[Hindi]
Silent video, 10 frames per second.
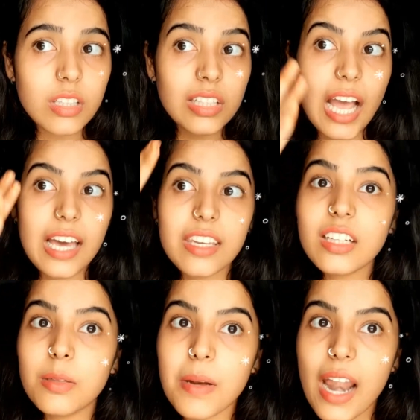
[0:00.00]

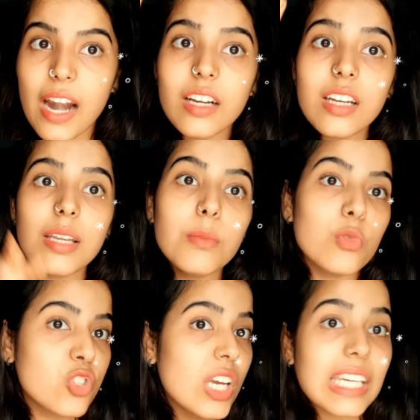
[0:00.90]
डायरेक्ट ब्रांड ने
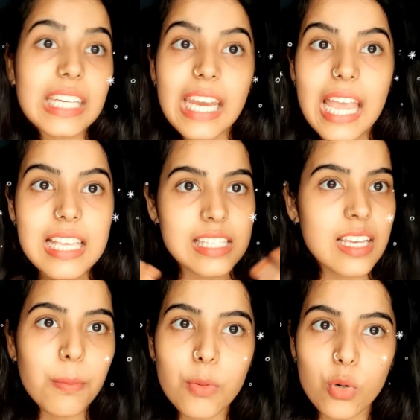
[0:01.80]
मुझे कैसे
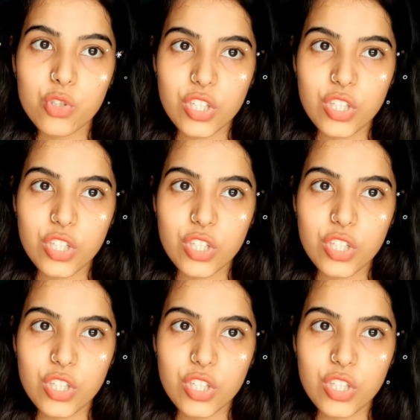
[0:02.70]
अप्रोच